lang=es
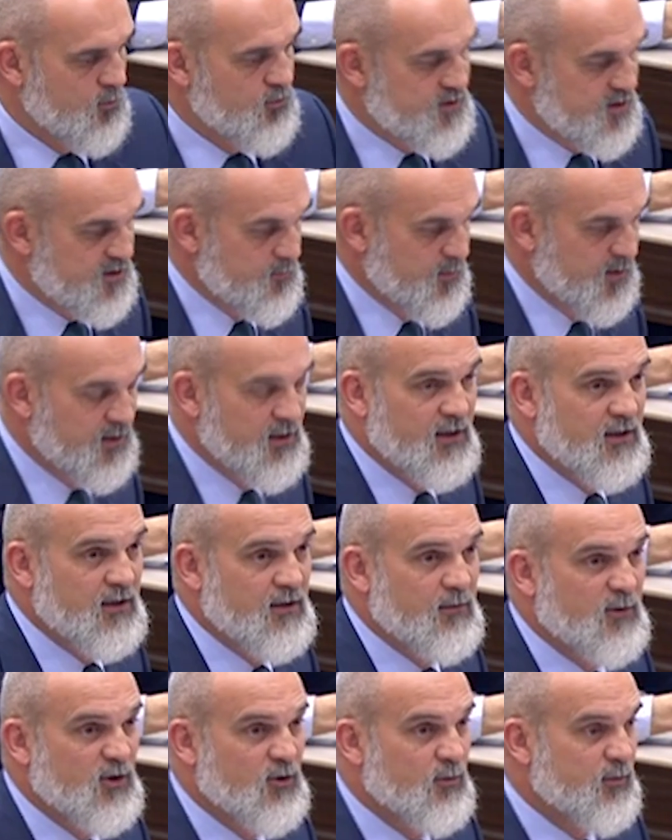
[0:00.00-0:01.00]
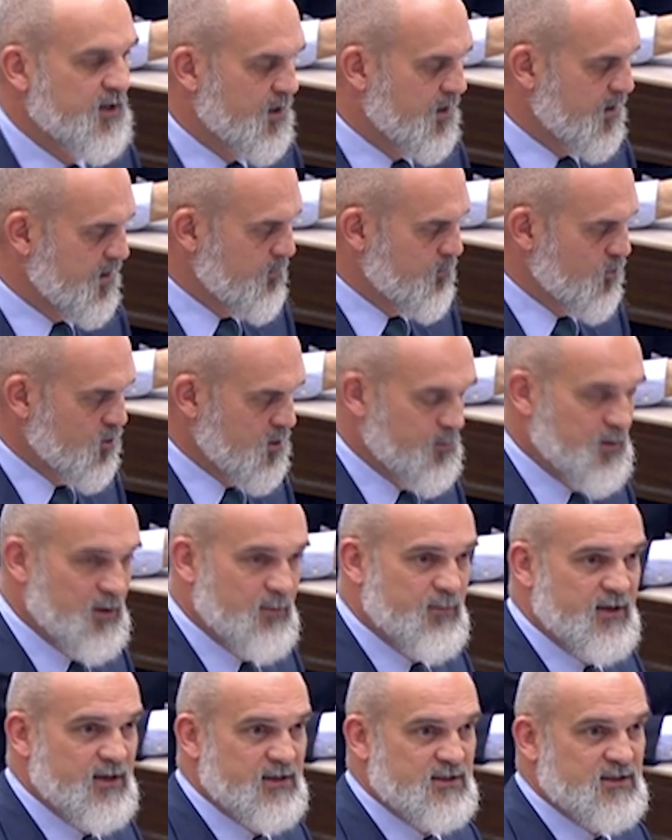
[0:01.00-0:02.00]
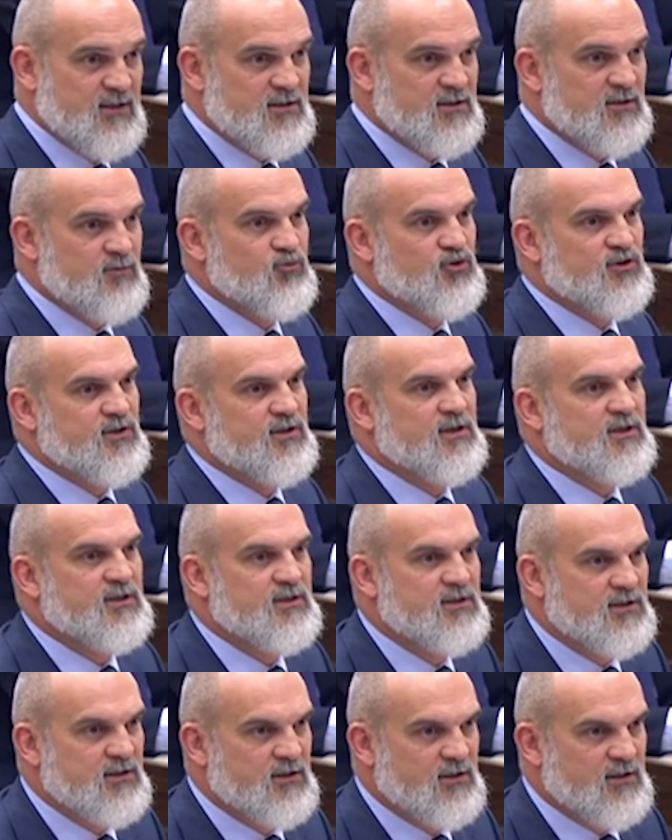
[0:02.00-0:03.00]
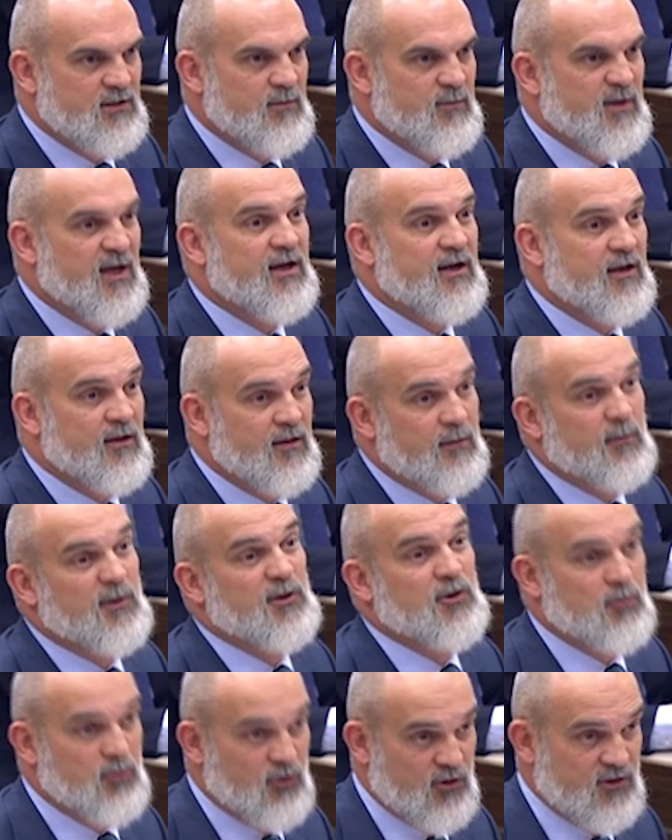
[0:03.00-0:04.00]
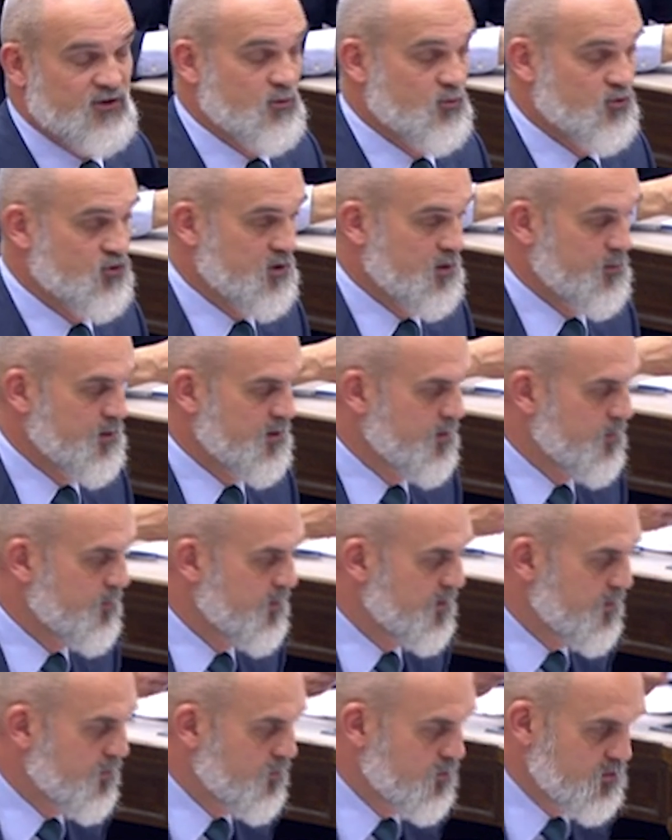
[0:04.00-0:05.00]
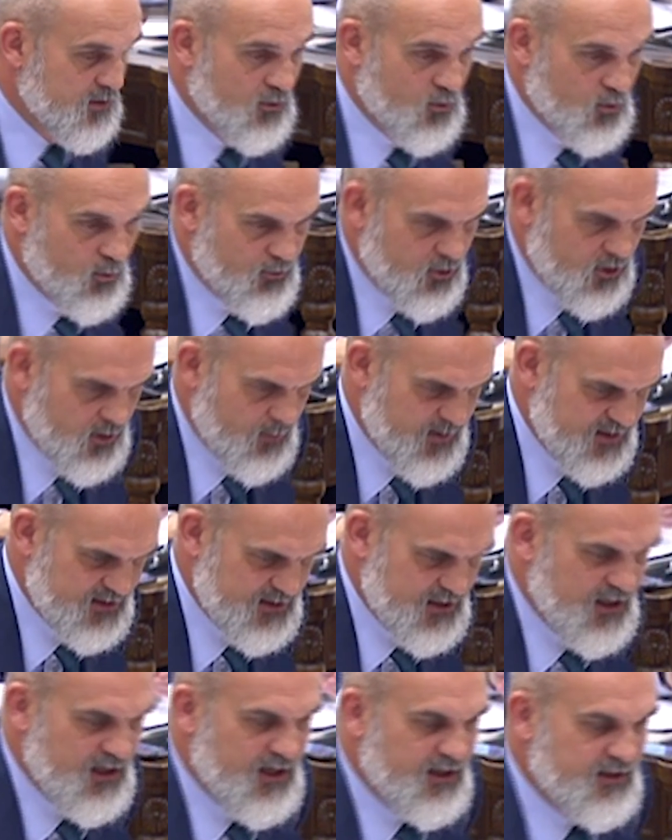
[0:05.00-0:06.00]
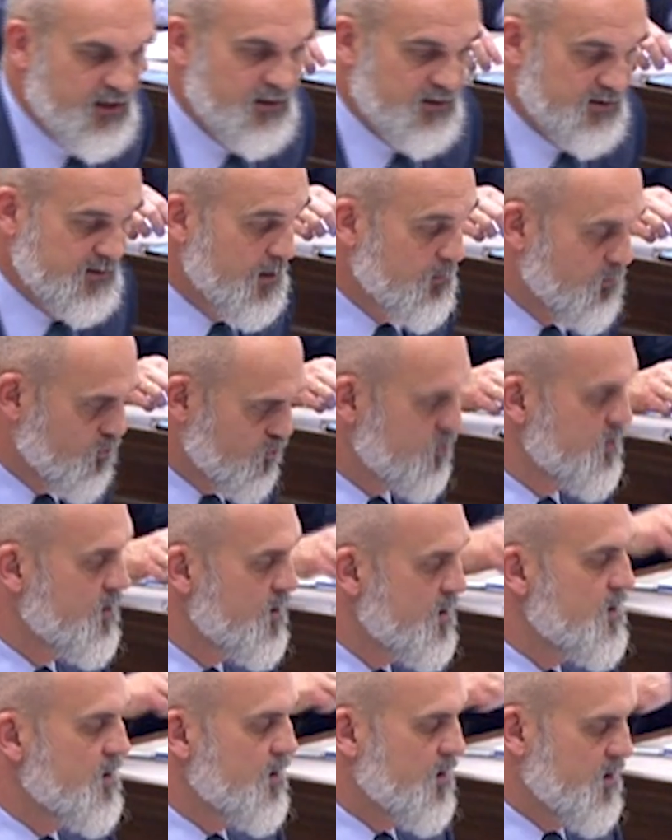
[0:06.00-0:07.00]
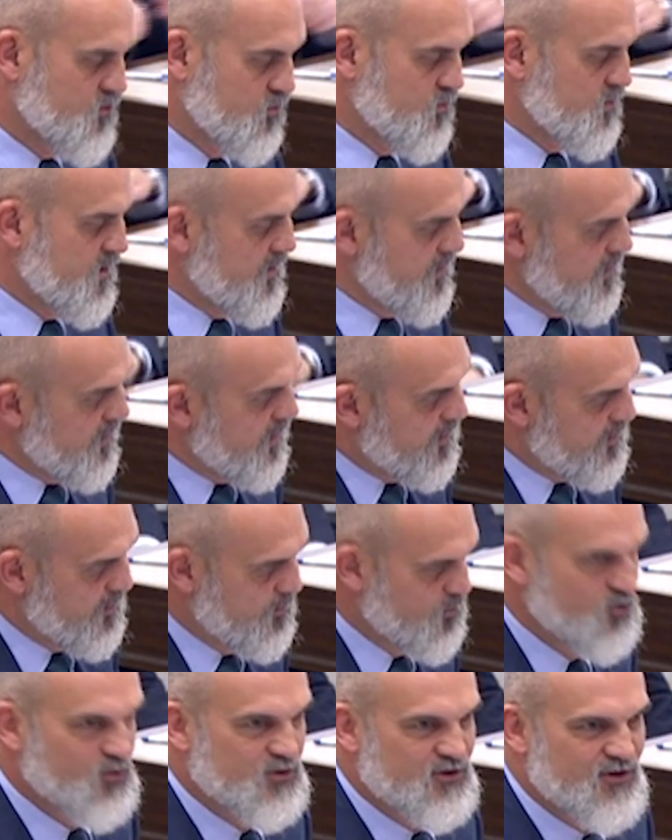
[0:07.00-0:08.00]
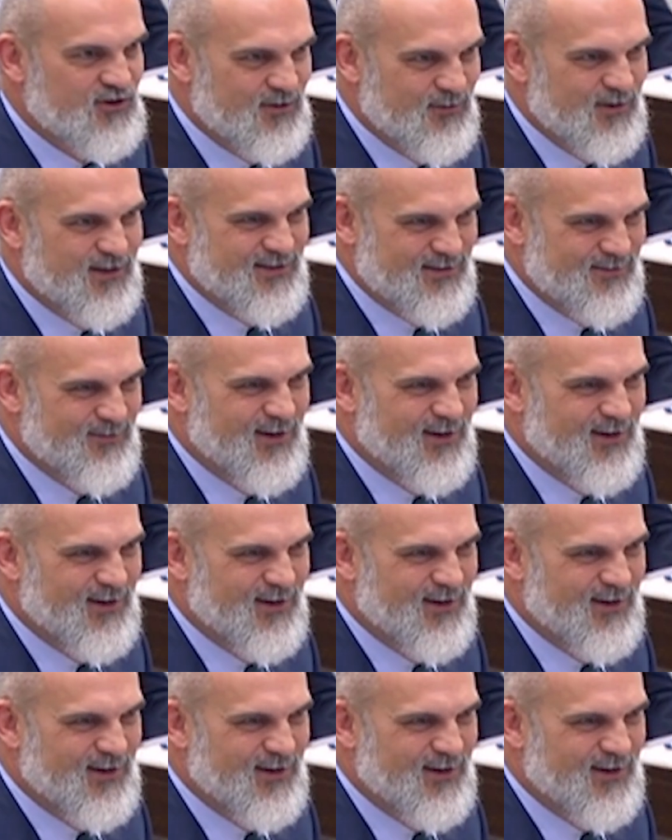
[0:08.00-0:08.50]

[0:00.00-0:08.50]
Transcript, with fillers: pues transmítale mi nombre al equipo que prepara esas respuestas, eh, mi agradecimiento, porque somos evidentemente entonces el grupo que más la lata les damos, esos que hacemos nuestros deberes.